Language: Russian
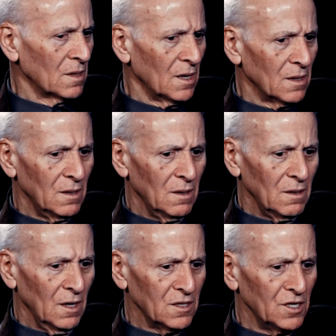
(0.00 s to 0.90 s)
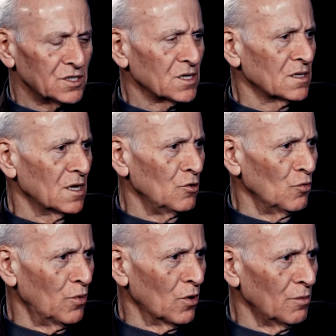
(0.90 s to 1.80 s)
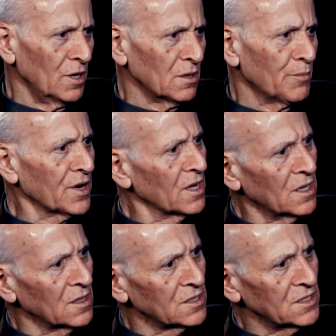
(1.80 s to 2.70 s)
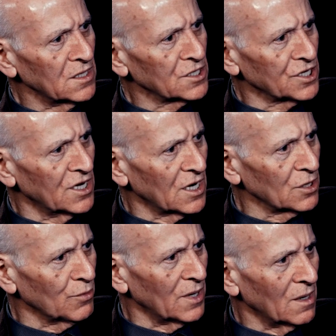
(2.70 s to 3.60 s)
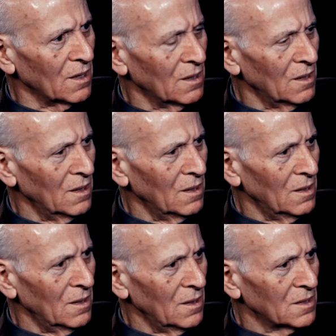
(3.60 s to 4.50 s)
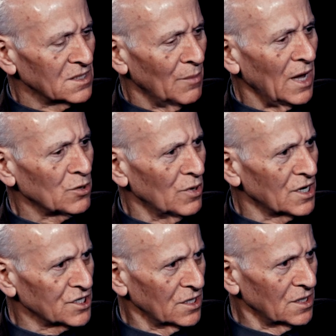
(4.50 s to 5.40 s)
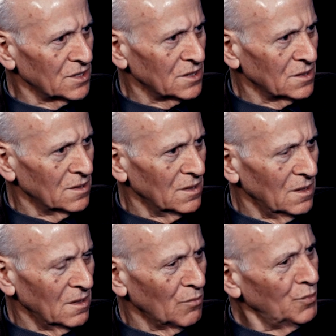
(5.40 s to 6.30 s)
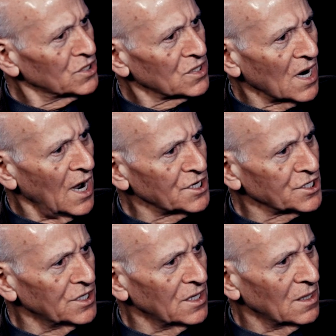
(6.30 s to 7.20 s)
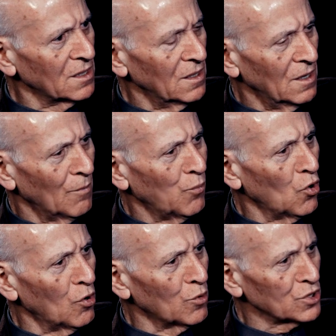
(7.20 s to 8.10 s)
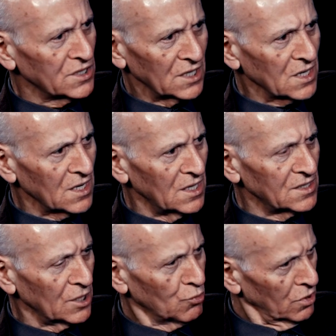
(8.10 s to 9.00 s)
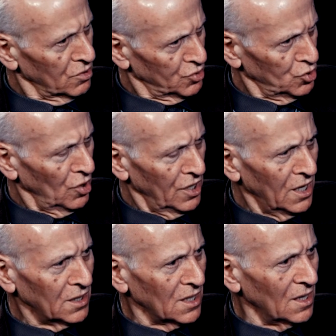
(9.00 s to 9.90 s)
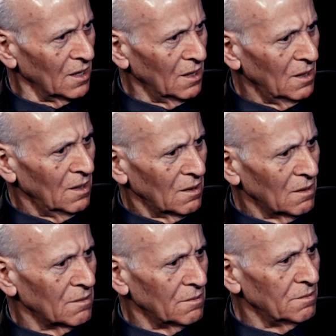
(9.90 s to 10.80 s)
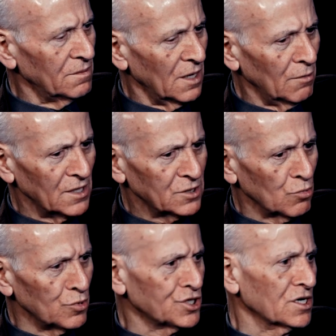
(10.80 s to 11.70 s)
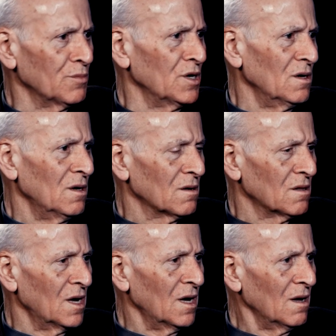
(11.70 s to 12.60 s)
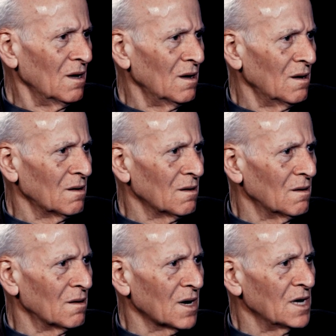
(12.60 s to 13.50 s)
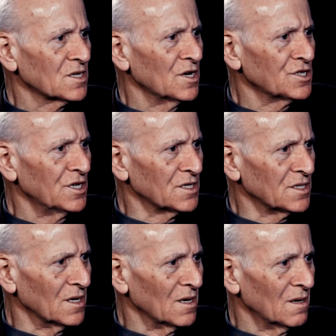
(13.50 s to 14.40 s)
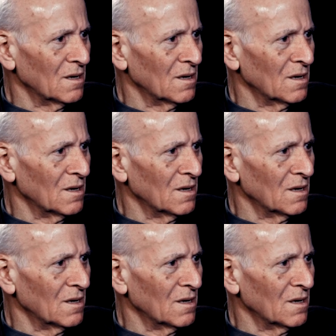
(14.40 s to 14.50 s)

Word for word: так? это искренняя любовь, это преданность, это жертва, самоотверженность бесстрашие, помощь, сострадание. Вот все это э, является ключиками для райской жизни.